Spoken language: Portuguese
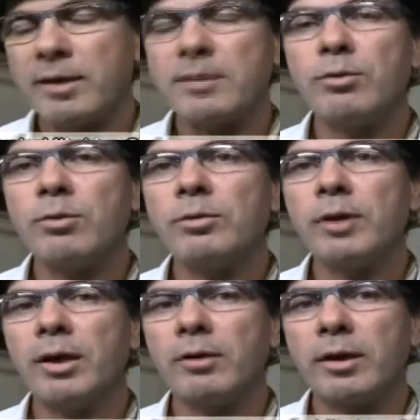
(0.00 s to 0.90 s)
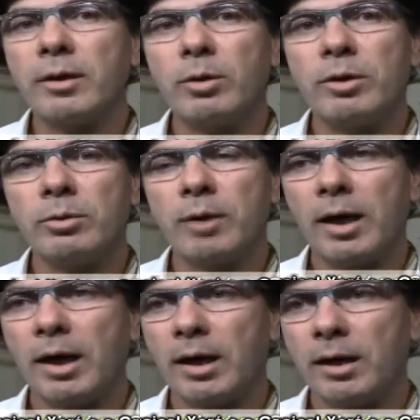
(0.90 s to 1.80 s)
na questão cultural, né? quanto
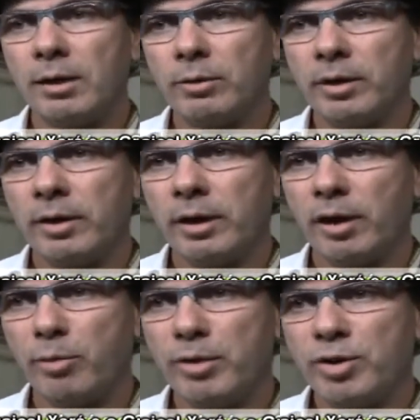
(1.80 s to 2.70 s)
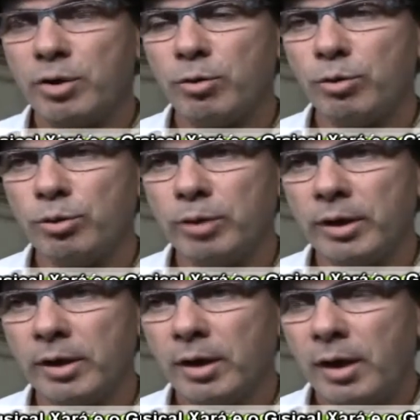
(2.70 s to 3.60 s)
a o que, que realmente é
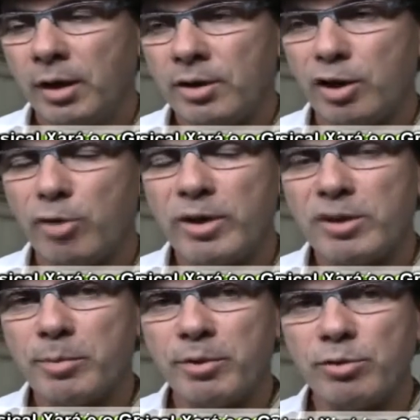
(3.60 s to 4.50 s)
cultura. Já começa